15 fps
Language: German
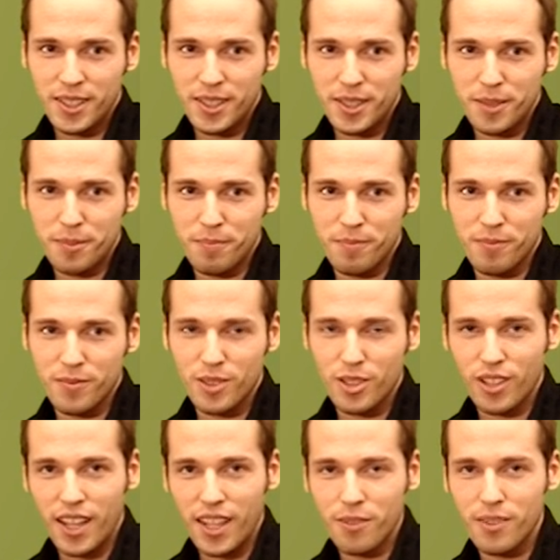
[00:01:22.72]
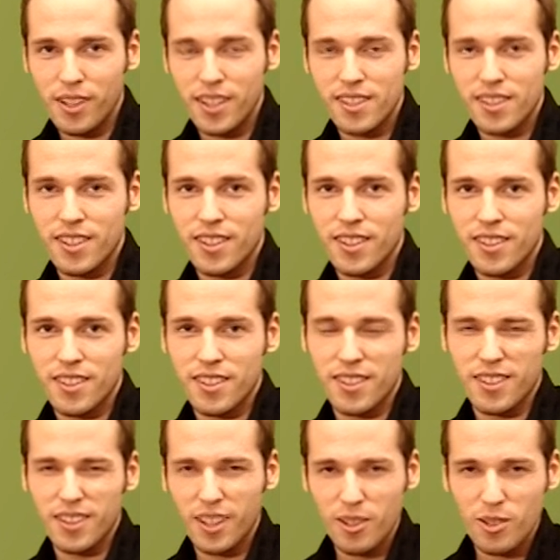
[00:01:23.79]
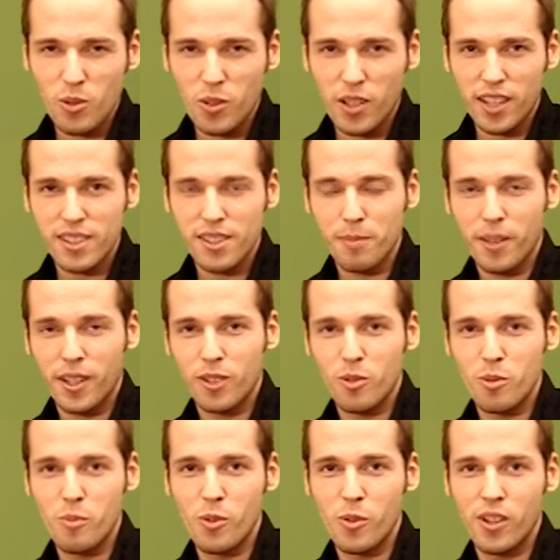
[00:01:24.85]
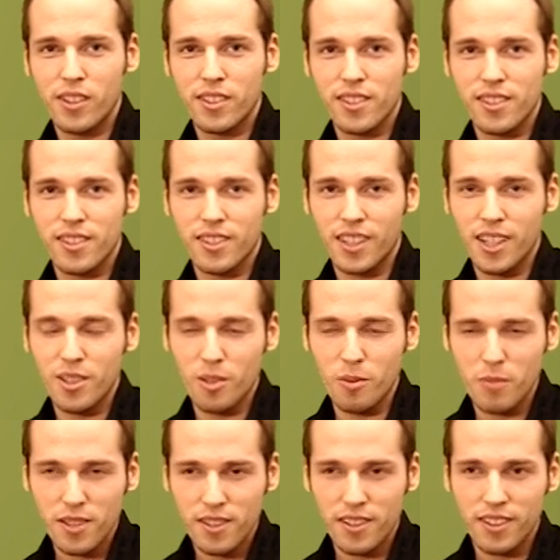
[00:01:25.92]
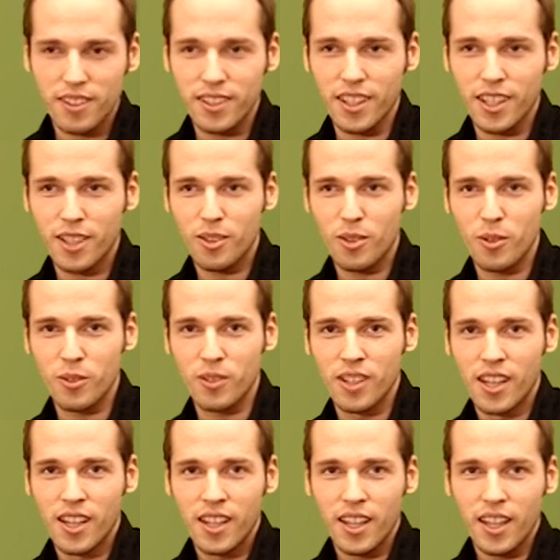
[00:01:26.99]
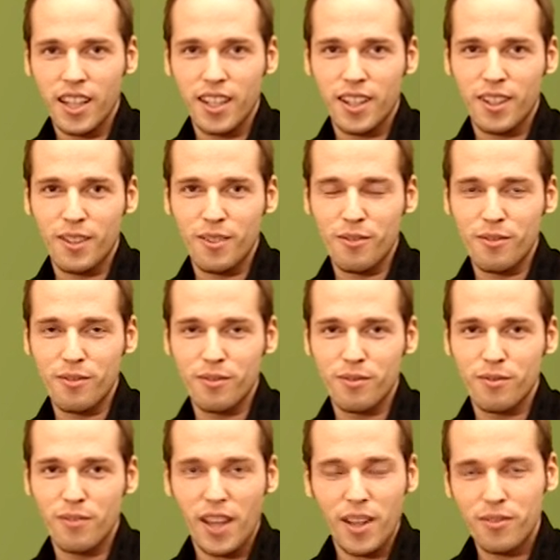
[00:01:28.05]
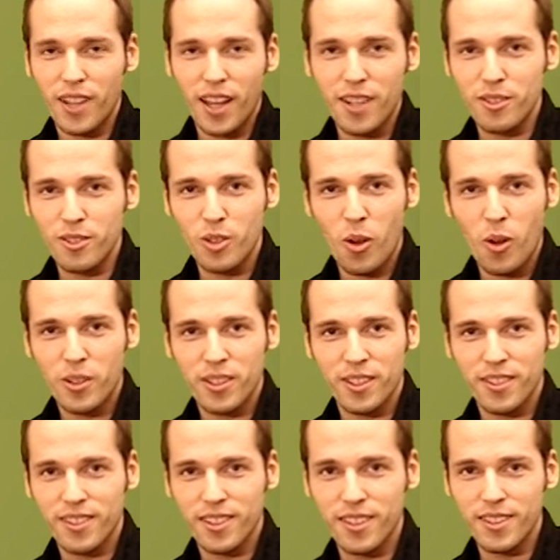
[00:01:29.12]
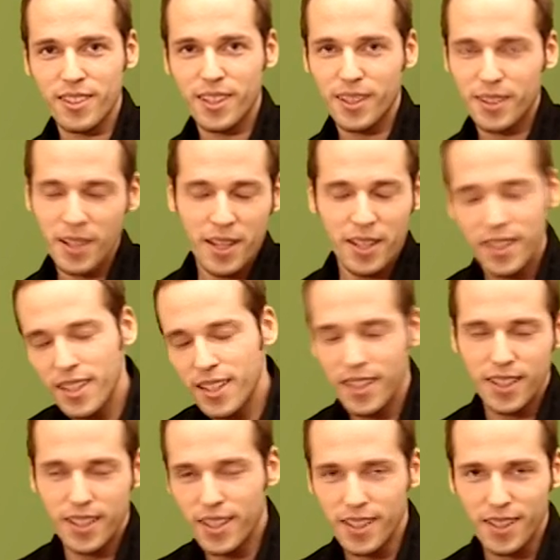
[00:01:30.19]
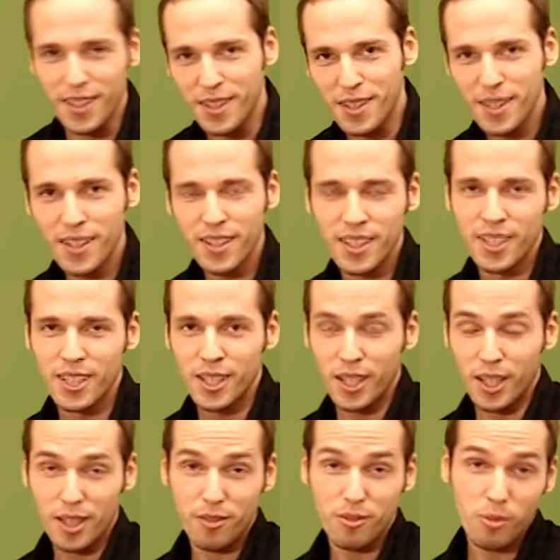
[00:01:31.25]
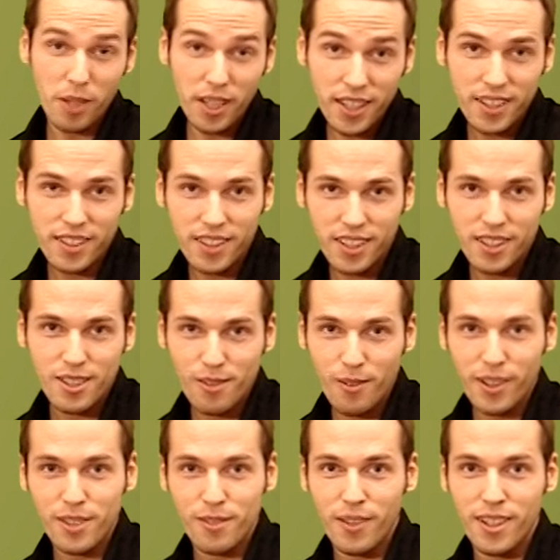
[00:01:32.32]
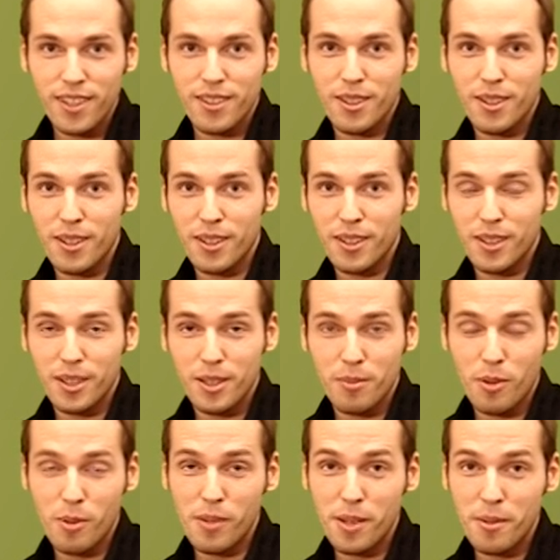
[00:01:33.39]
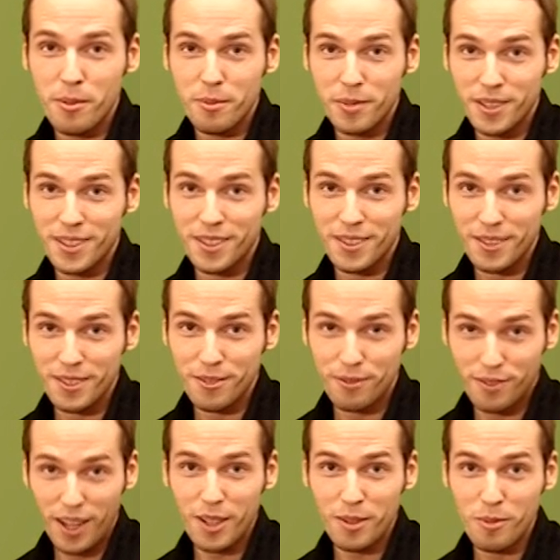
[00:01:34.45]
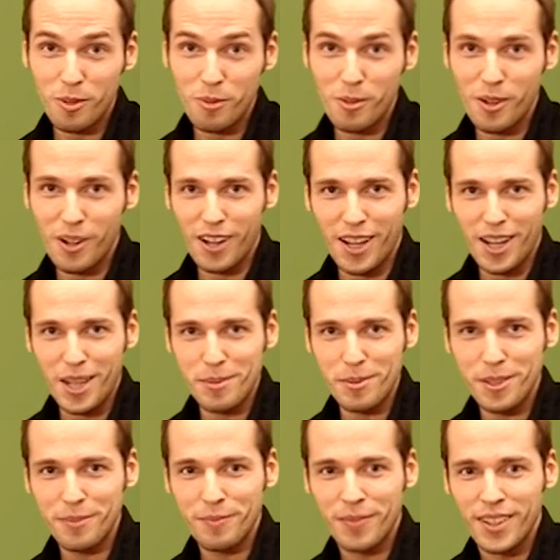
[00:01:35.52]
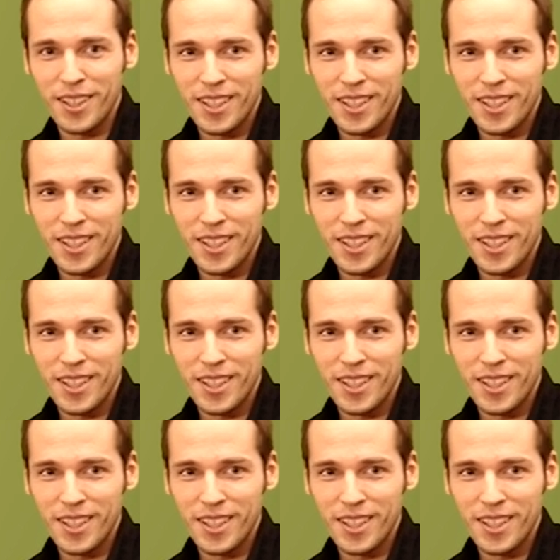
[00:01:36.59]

Ähm, streckenweise ist es nicht so ganz mein Humor. Es geht so ein bisschen in die Richtung, ich werf dir eine Torte ins Gesicht, hihihihihi. Äh, wobei ich nicht zwangsweise äh, Probleme mit äh, flachem Humor habe.